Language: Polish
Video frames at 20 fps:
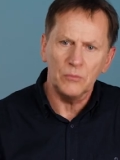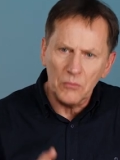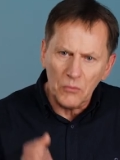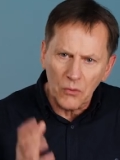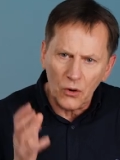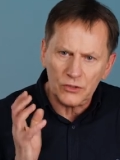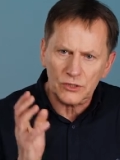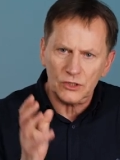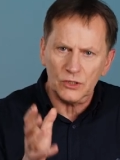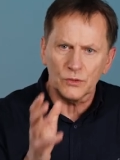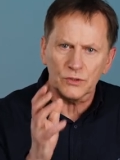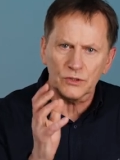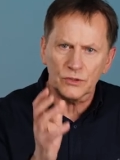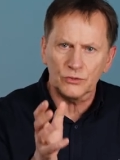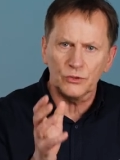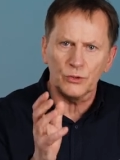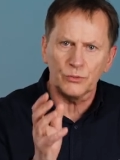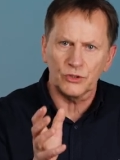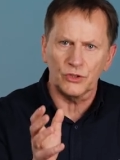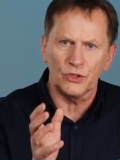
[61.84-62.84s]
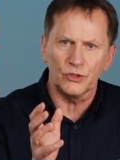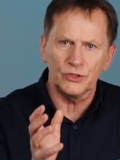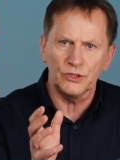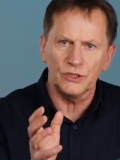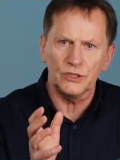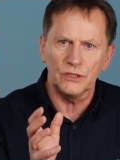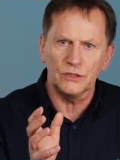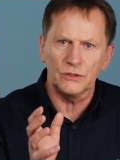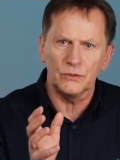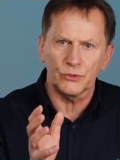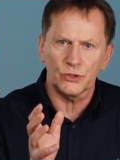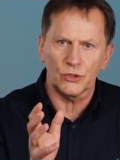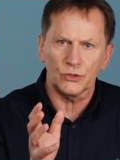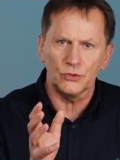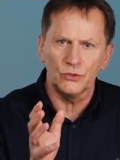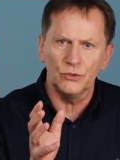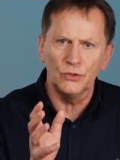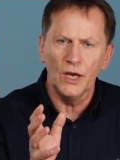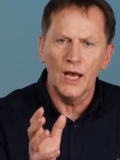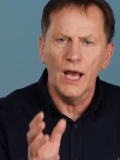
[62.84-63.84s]
i mocno idą do, przodzi, do
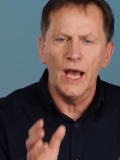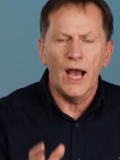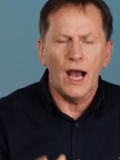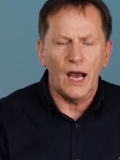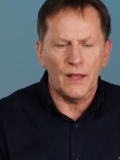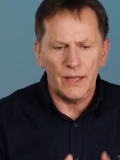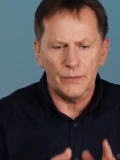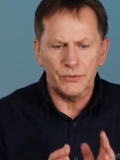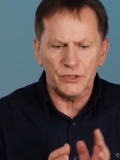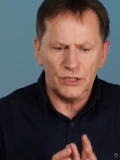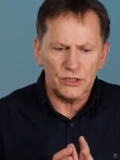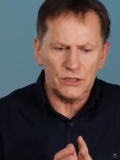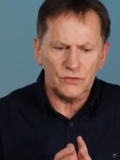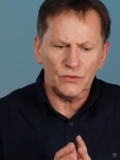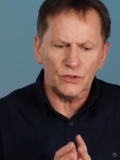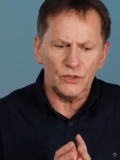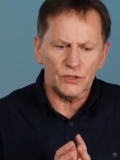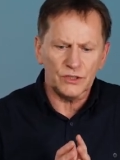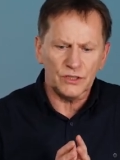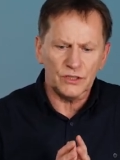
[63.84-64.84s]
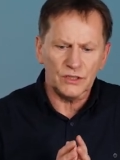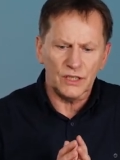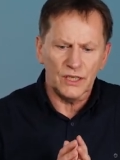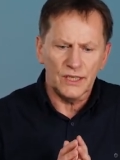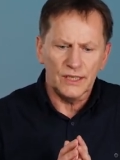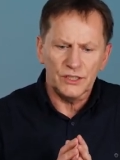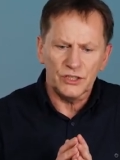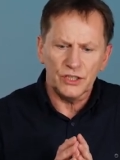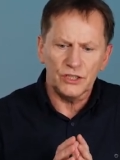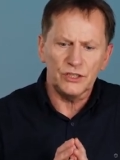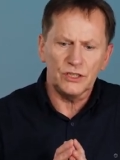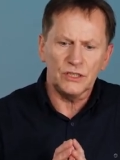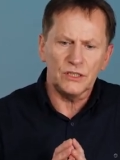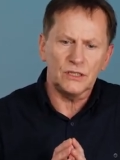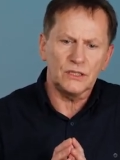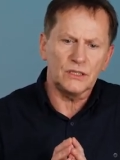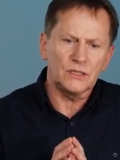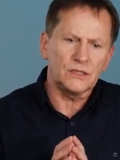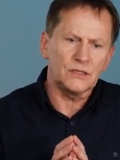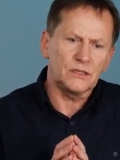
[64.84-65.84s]
przodu, a naprzeciwko nich
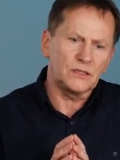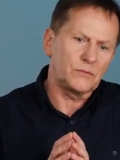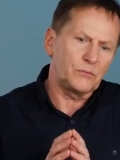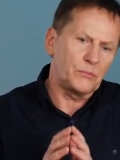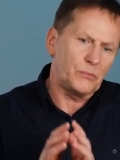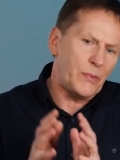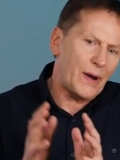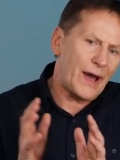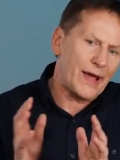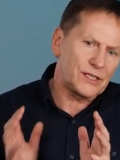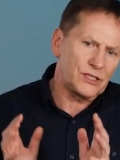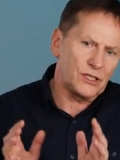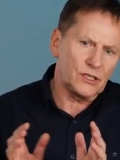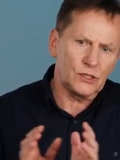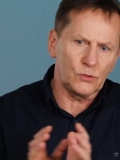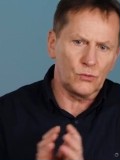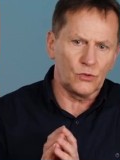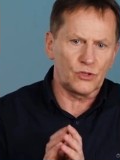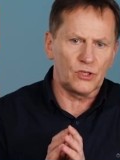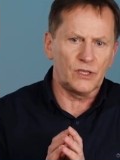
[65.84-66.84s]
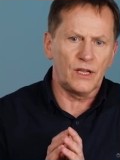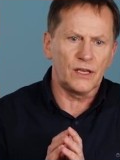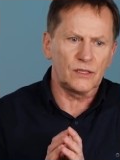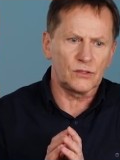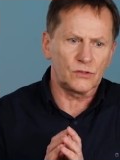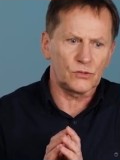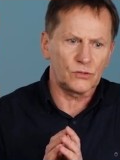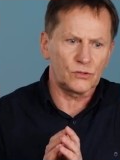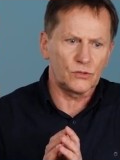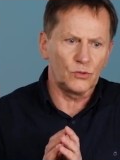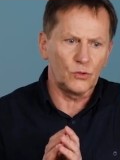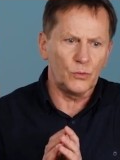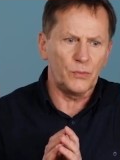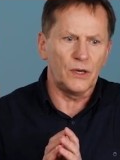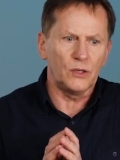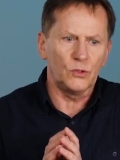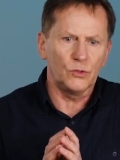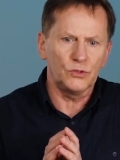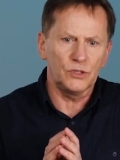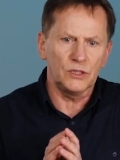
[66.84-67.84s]
siedzi bardziej złożona jest już
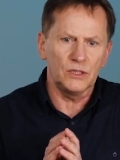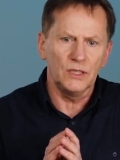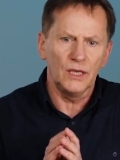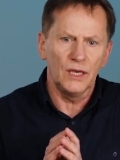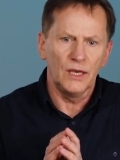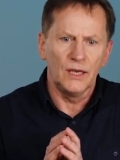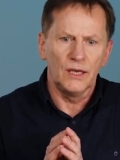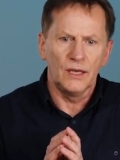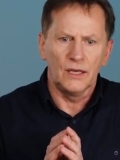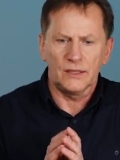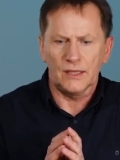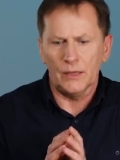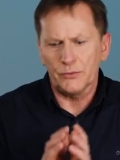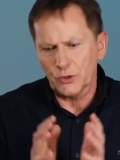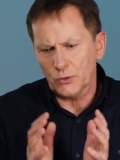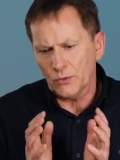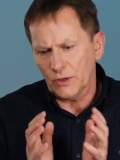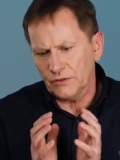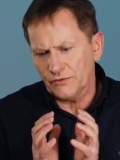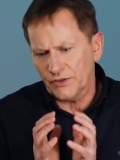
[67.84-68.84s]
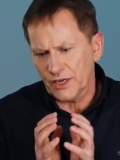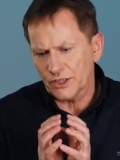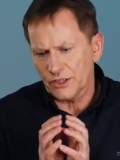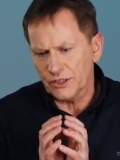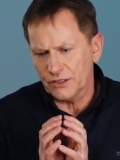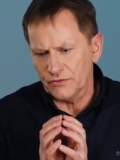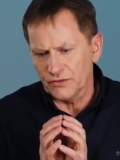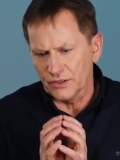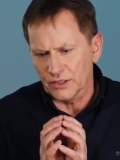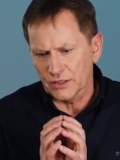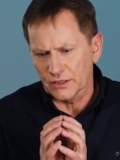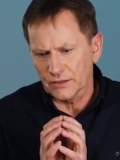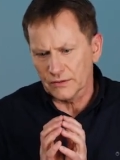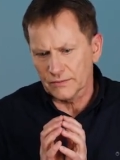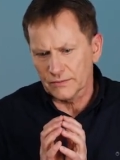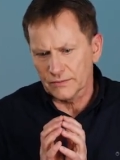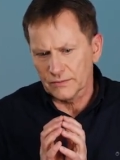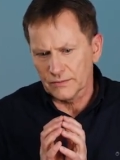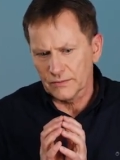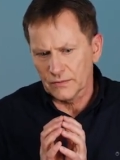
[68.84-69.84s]
grupa ludzi, na przykład wrażliwych,
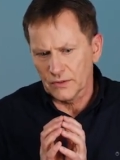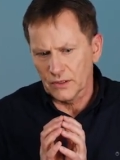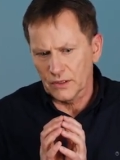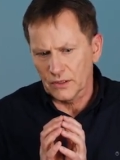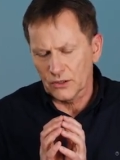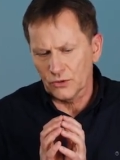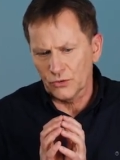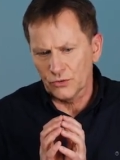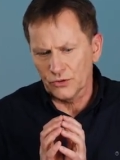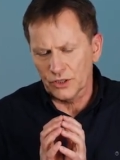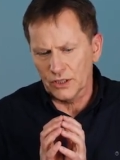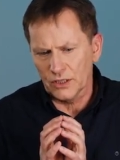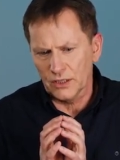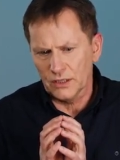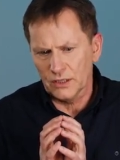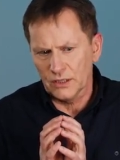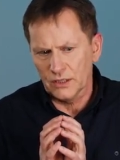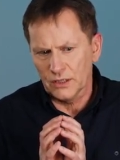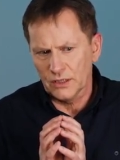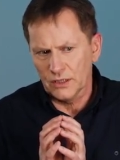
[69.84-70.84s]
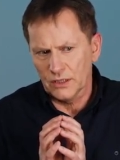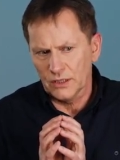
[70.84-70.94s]
którzy